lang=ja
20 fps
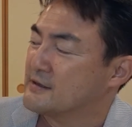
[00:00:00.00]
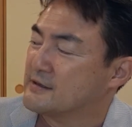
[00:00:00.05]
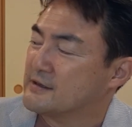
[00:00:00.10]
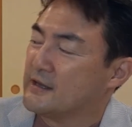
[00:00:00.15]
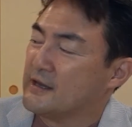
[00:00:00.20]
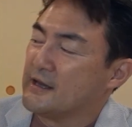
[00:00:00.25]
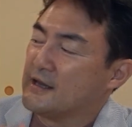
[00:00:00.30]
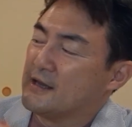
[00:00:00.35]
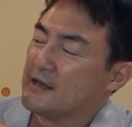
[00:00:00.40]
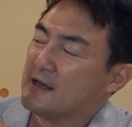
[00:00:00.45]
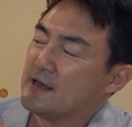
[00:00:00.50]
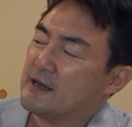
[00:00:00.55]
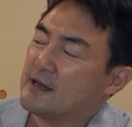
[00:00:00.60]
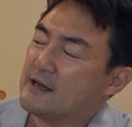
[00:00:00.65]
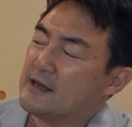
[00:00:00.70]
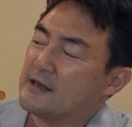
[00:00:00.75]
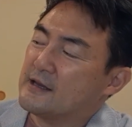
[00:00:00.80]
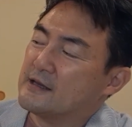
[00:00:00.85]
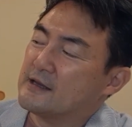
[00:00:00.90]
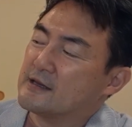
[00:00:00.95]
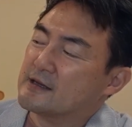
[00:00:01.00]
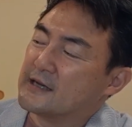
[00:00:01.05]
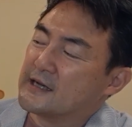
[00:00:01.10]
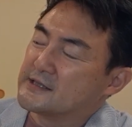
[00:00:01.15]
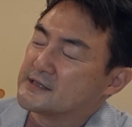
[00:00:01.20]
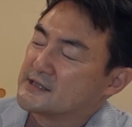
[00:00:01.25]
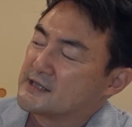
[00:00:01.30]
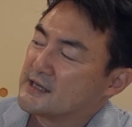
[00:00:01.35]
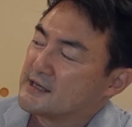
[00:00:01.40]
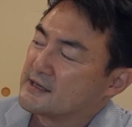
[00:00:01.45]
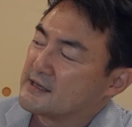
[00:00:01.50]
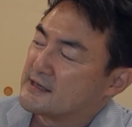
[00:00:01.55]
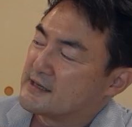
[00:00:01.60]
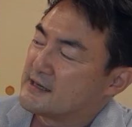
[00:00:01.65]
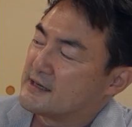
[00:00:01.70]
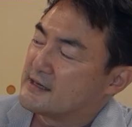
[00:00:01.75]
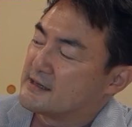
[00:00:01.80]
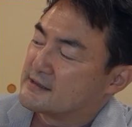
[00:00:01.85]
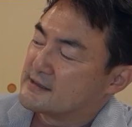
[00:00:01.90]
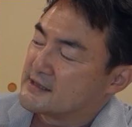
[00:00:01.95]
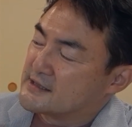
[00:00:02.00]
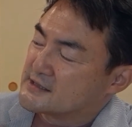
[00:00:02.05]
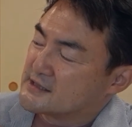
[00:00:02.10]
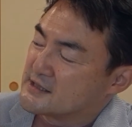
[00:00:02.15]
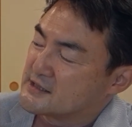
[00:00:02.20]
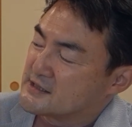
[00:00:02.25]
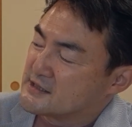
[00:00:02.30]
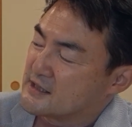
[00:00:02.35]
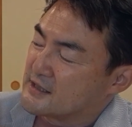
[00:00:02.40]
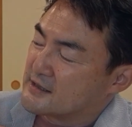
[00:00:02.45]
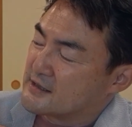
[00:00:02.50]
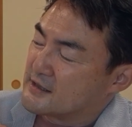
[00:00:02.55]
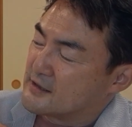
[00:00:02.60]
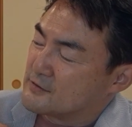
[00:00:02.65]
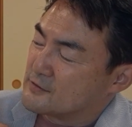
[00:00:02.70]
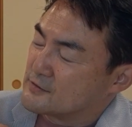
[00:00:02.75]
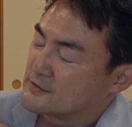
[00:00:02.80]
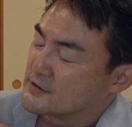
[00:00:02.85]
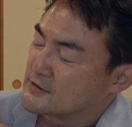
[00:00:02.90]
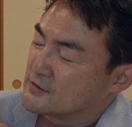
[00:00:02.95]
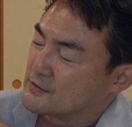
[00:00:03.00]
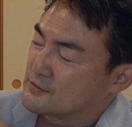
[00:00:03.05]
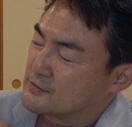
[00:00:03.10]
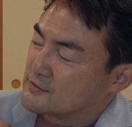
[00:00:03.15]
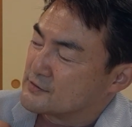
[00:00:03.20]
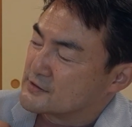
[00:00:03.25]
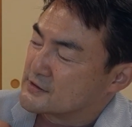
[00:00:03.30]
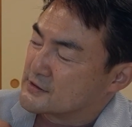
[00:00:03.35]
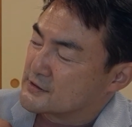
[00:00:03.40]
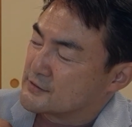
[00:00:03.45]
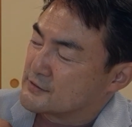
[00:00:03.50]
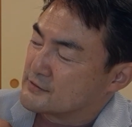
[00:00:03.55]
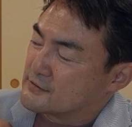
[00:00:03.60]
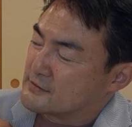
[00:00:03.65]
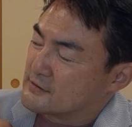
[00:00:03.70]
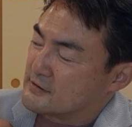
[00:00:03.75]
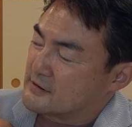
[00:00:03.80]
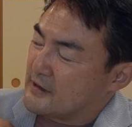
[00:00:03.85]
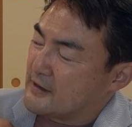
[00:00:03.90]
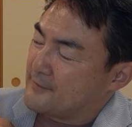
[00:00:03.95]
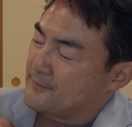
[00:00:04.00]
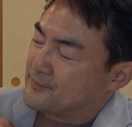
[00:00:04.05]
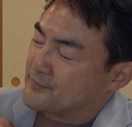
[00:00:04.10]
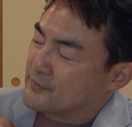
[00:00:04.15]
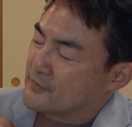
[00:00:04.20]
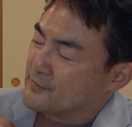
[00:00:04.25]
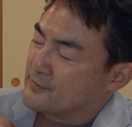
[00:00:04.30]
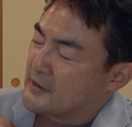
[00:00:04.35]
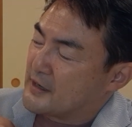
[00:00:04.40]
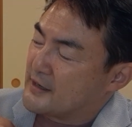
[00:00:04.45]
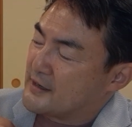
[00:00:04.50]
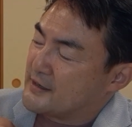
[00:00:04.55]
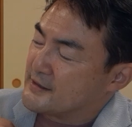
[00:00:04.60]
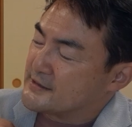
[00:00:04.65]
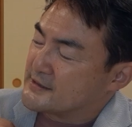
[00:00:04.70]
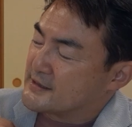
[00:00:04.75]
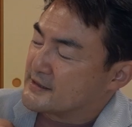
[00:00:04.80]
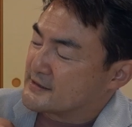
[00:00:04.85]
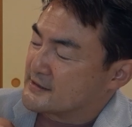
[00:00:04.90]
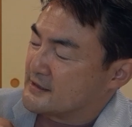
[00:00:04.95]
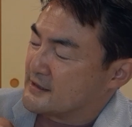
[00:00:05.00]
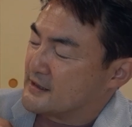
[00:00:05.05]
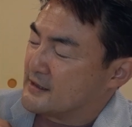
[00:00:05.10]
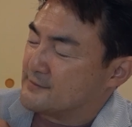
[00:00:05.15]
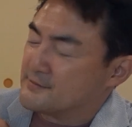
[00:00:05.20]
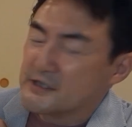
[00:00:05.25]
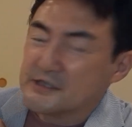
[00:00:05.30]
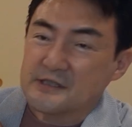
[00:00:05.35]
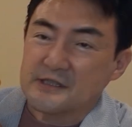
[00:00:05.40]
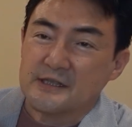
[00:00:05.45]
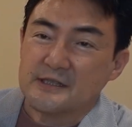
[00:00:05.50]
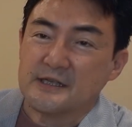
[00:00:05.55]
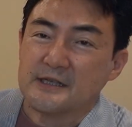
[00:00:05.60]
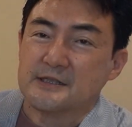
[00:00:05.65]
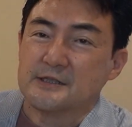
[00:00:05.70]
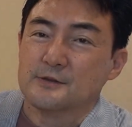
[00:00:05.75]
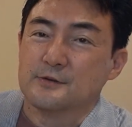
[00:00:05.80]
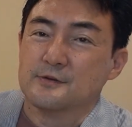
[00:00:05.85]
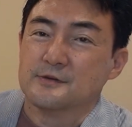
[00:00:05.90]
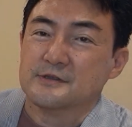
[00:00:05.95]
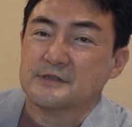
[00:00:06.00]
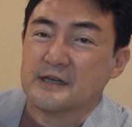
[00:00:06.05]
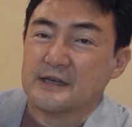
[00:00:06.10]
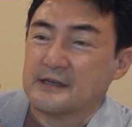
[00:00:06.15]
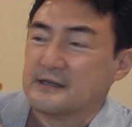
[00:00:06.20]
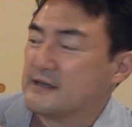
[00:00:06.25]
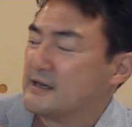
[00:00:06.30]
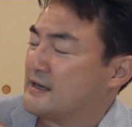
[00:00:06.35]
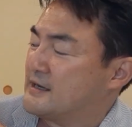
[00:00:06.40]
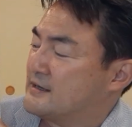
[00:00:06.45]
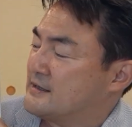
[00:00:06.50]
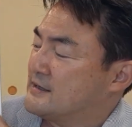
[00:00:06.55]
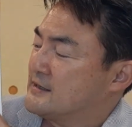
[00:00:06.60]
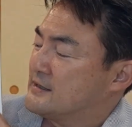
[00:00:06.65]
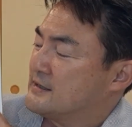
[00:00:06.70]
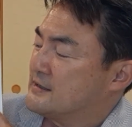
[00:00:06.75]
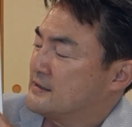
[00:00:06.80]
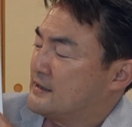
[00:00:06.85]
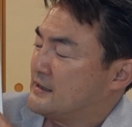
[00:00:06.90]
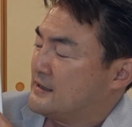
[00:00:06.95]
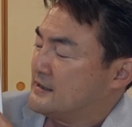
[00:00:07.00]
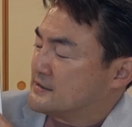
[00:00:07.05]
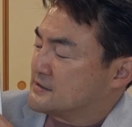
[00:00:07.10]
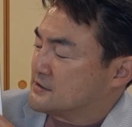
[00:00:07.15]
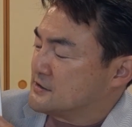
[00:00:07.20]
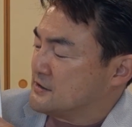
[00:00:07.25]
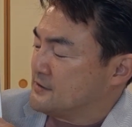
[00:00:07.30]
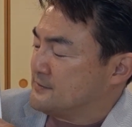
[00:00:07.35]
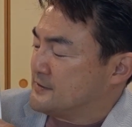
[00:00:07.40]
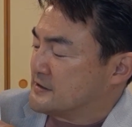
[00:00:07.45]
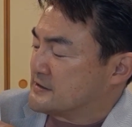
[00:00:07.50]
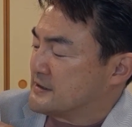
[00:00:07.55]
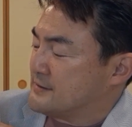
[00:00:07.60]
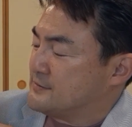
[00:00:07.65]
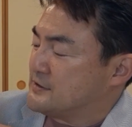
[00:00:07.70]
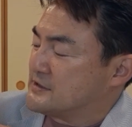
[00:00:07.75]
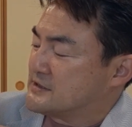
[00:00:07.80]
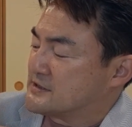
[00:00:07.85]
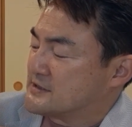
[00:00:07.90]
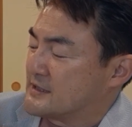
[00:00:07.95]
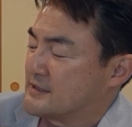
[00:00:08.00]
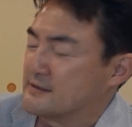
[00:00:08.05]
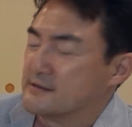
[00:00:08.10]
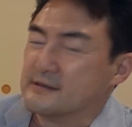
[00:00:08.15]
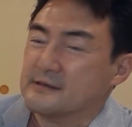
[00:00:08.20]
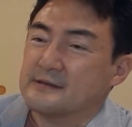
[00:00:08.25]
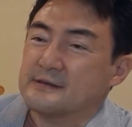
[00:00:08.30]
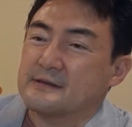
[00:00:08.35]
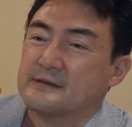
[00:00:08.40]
で、え学生から学生時代からいろんな曲を作って、まあ、縁あって山下達郎さんやえ杉正道さん